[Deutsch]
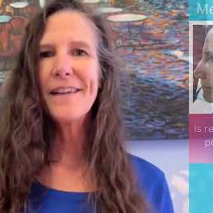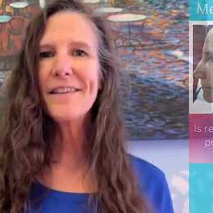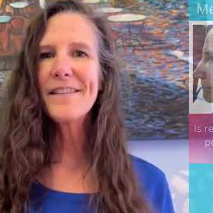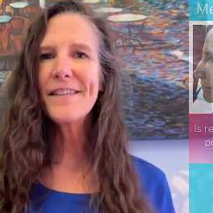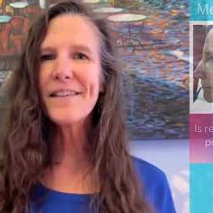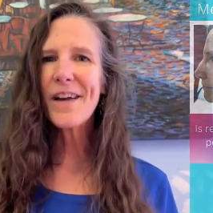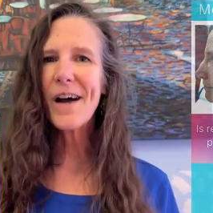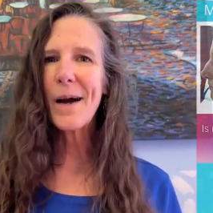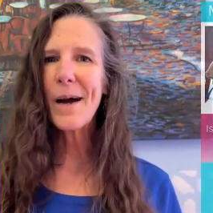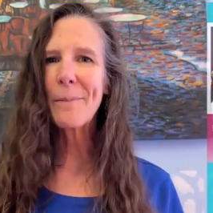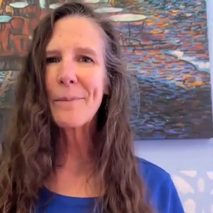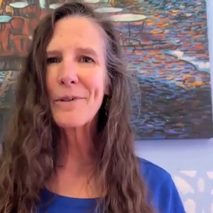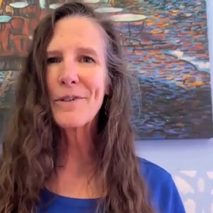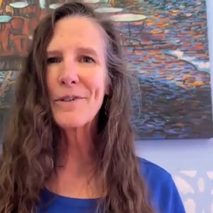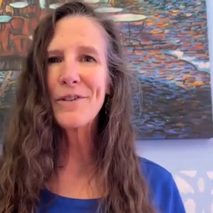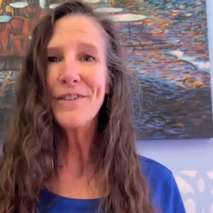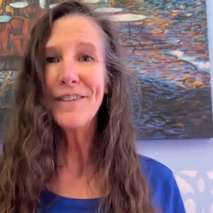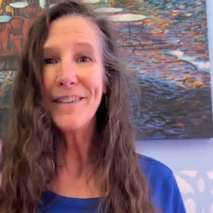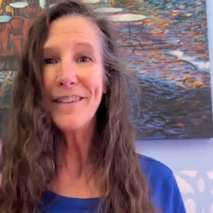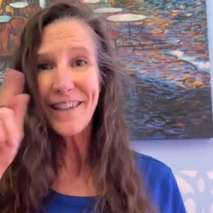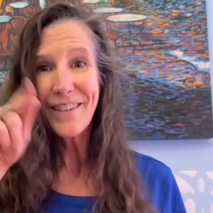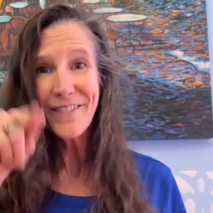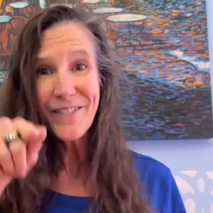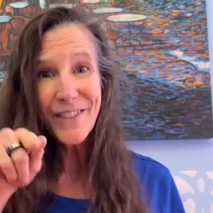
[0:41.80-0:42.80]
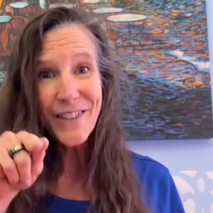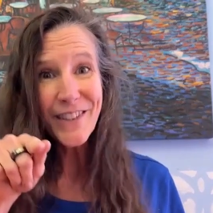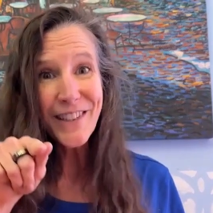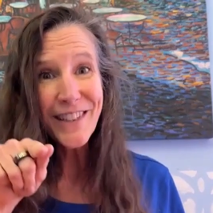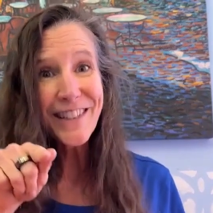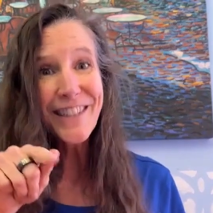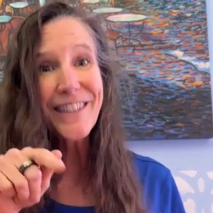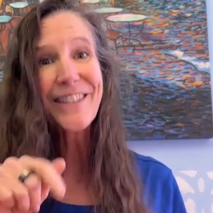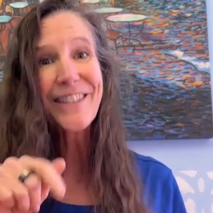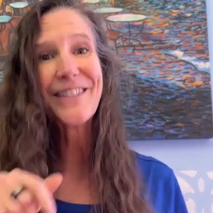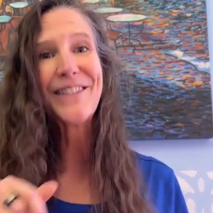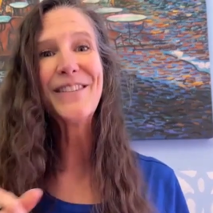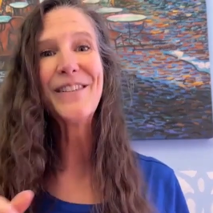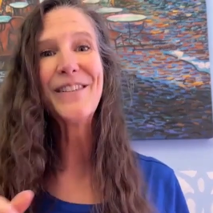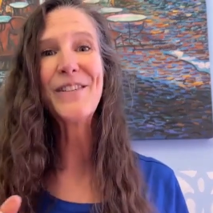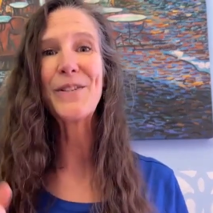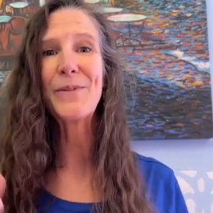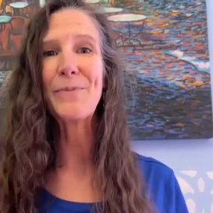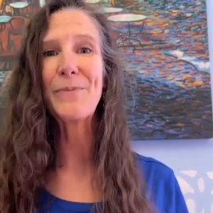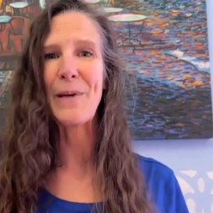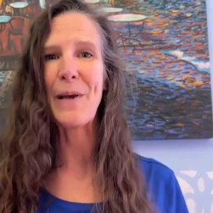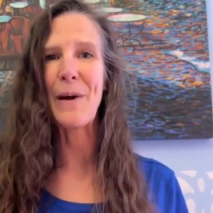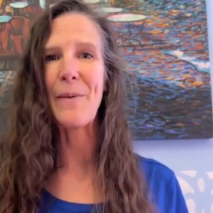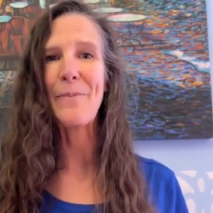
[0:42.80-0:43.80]
ist eine Gelegenheit für
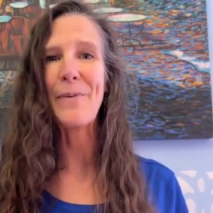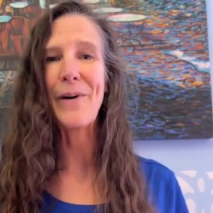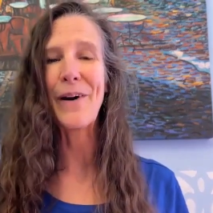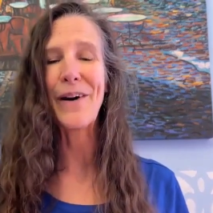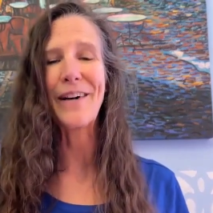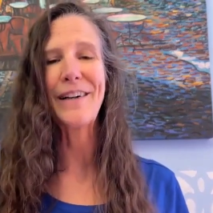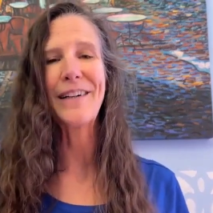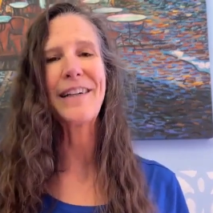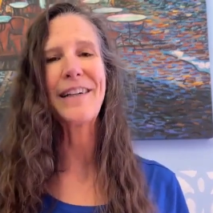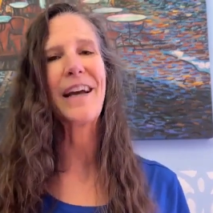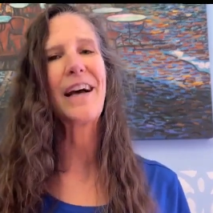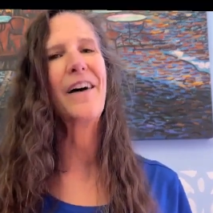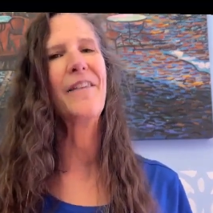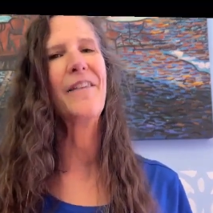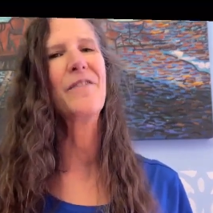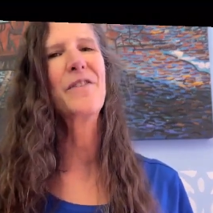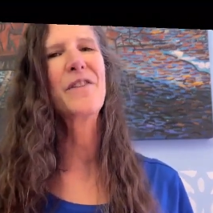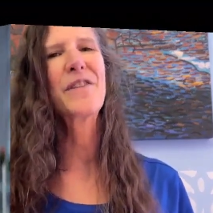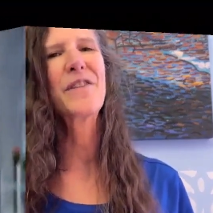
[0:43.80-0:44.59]
Sie, Teil von etwas